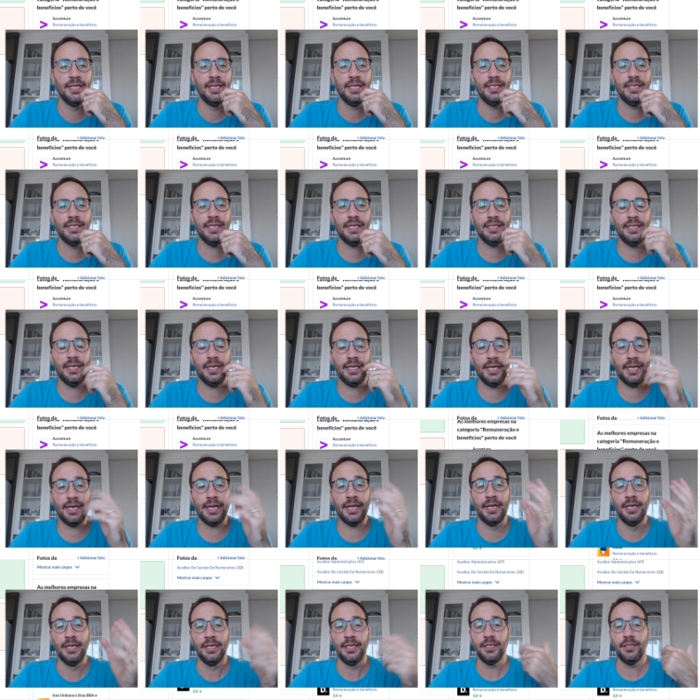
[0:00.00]
na
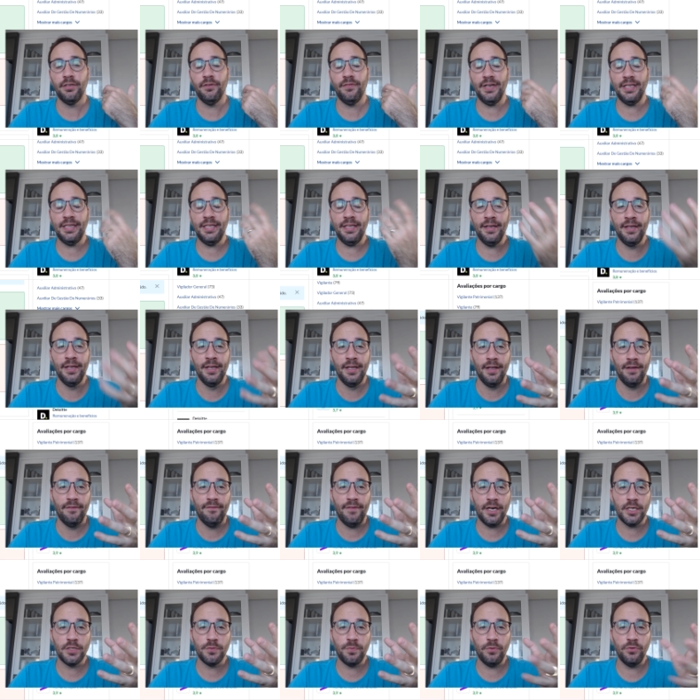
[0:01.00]
declarar. Então vai ter
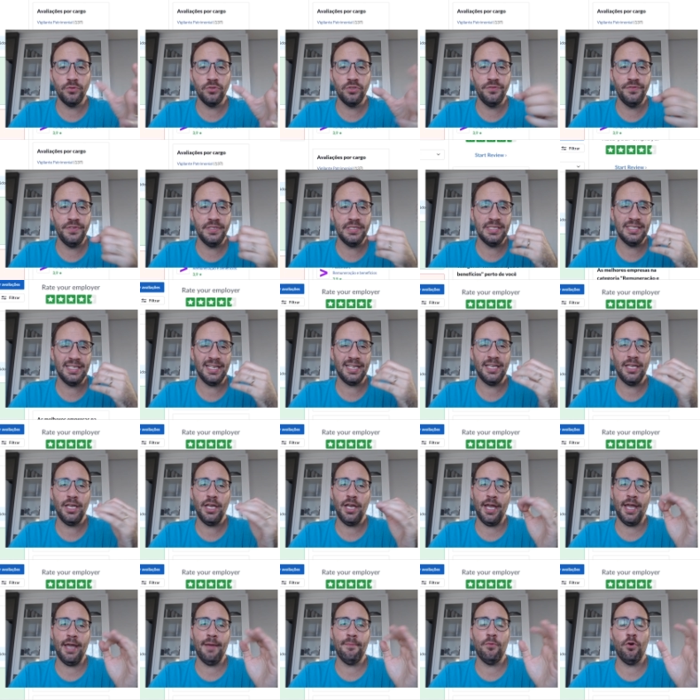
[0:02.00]
vários pontos de vista, isso aqui
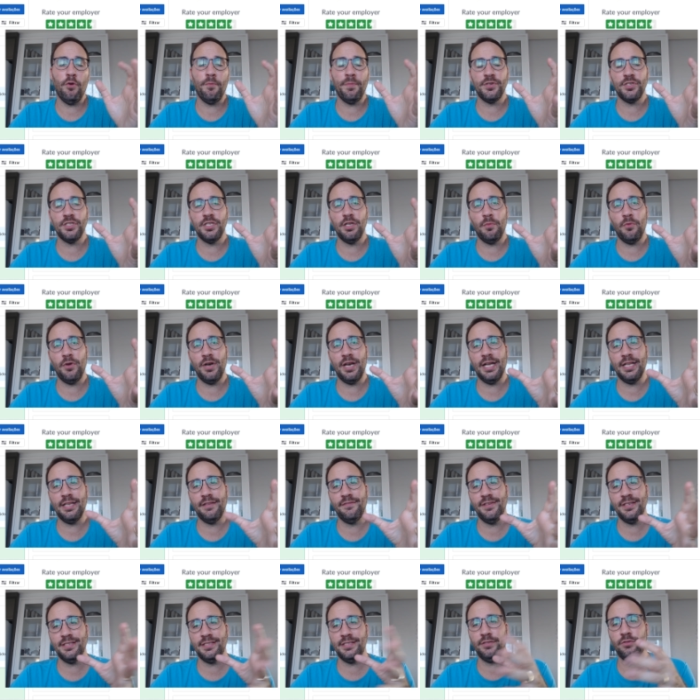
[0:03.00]
é bom para te dar uma olhada,
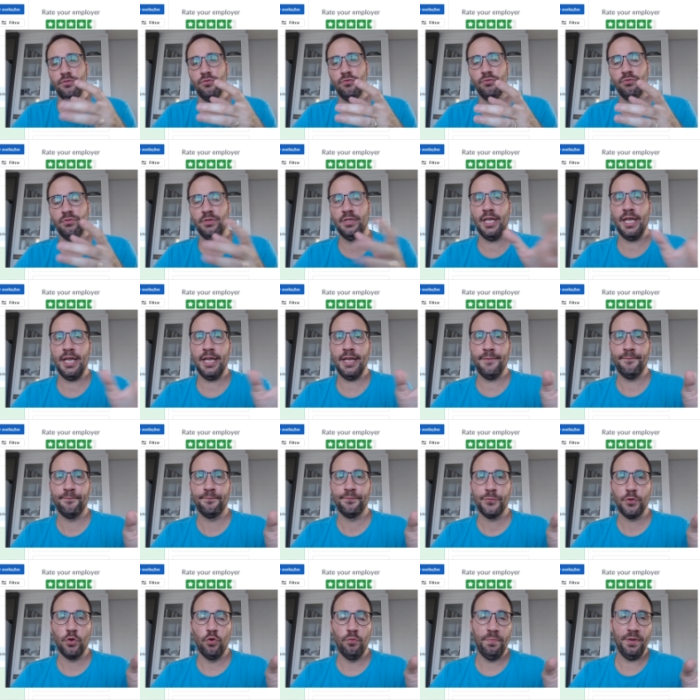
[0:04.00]
ver se tu tem
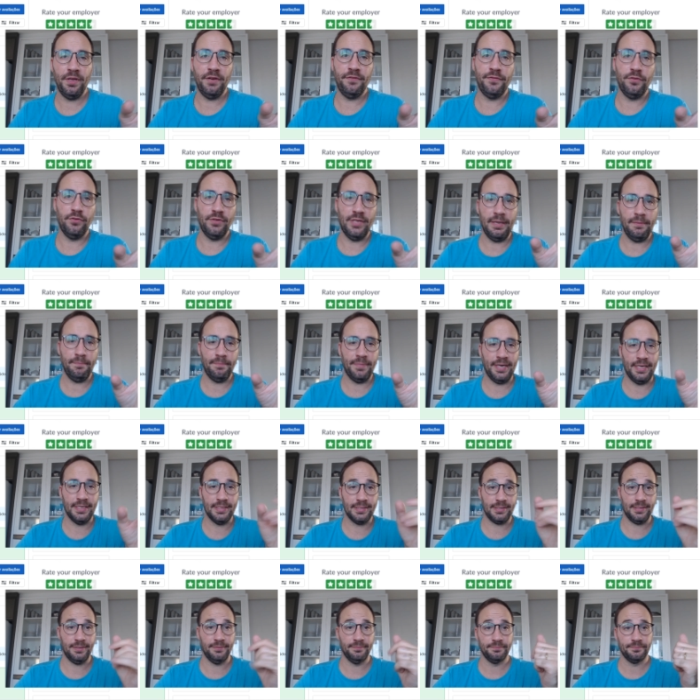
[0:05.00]
o perfil da
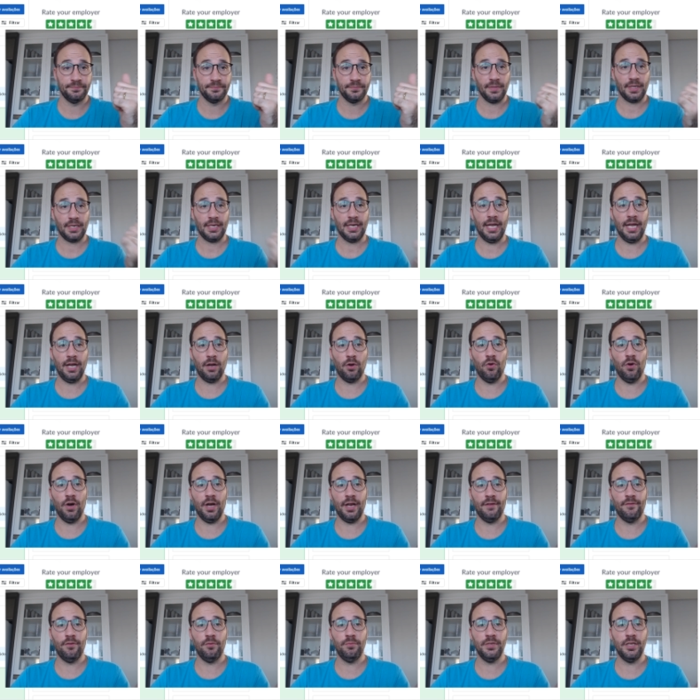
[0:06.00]
empresa.
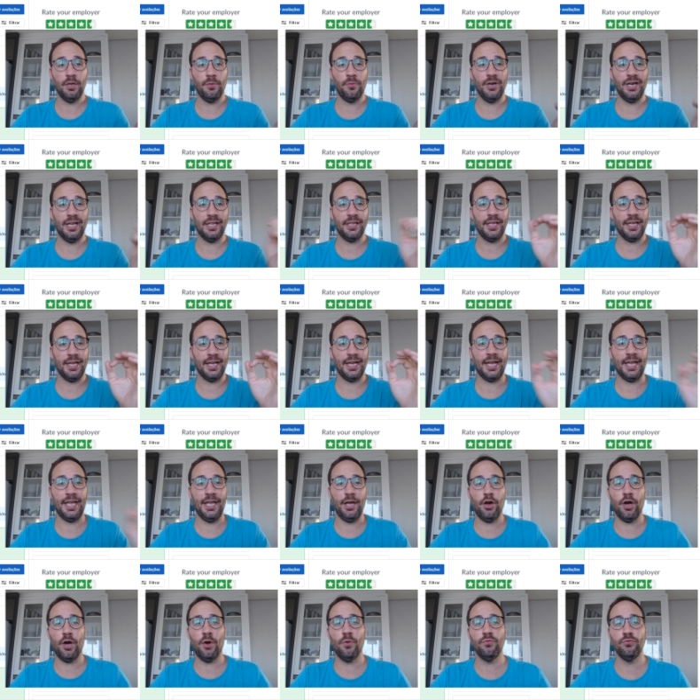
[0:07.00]
Agora, vamos dar uma olhada
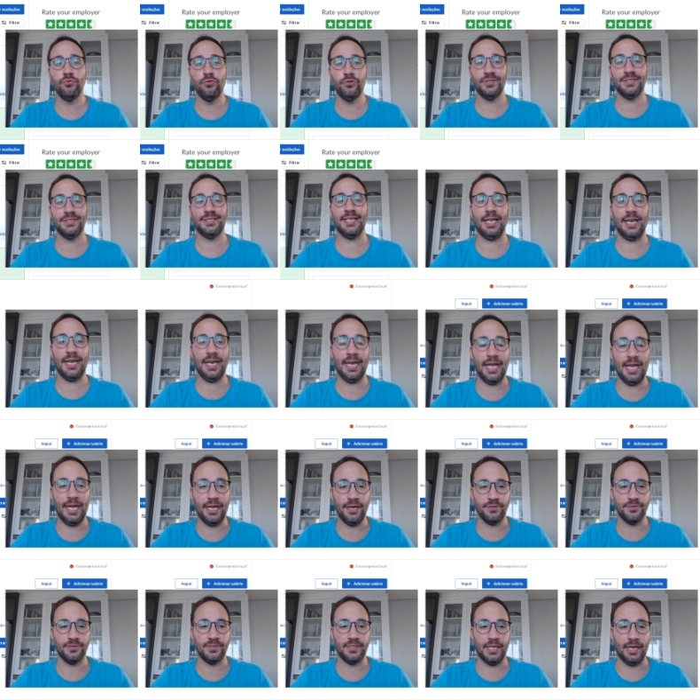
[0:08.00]
real nos
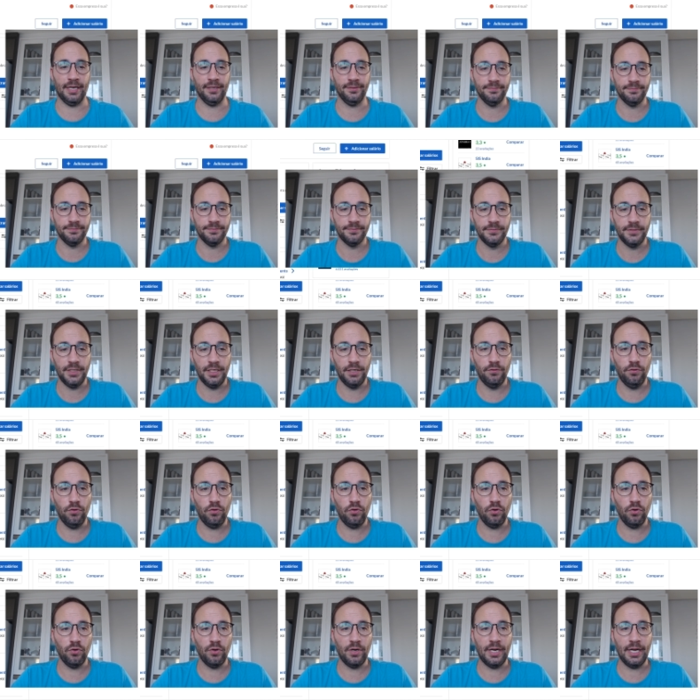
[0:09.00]
salários, tá? Eu vou
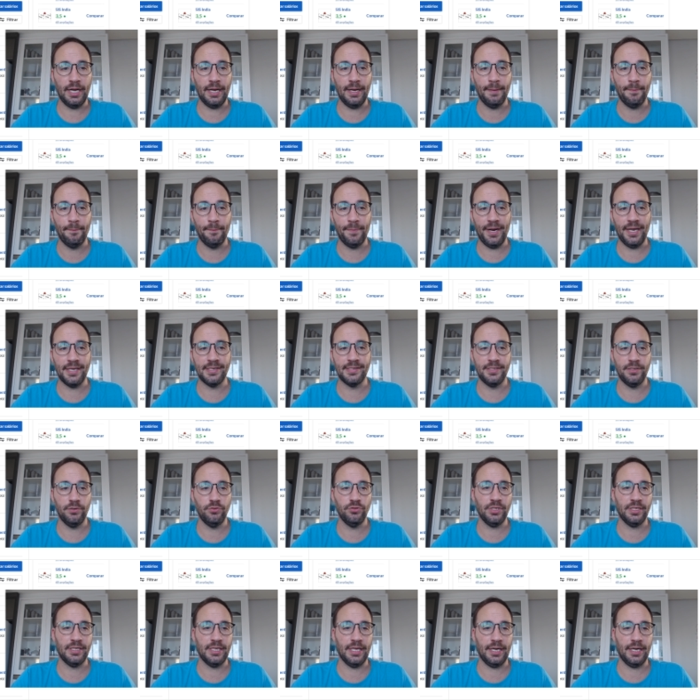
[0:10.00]
colocar Brasil,
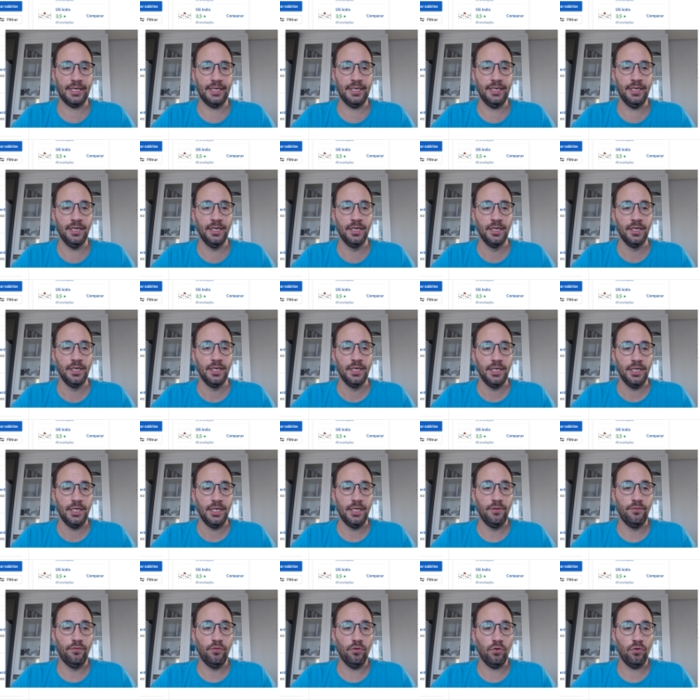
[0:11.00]
já tá aqui,
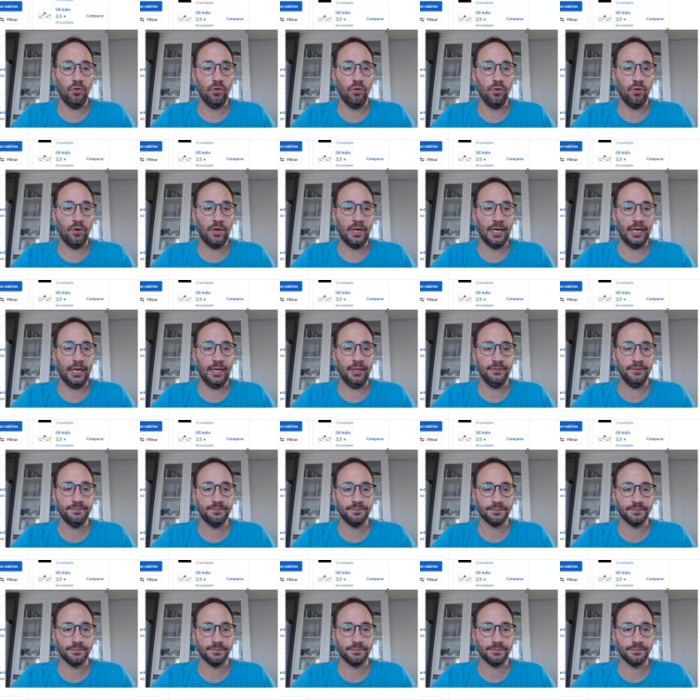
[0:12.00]
e vou colocar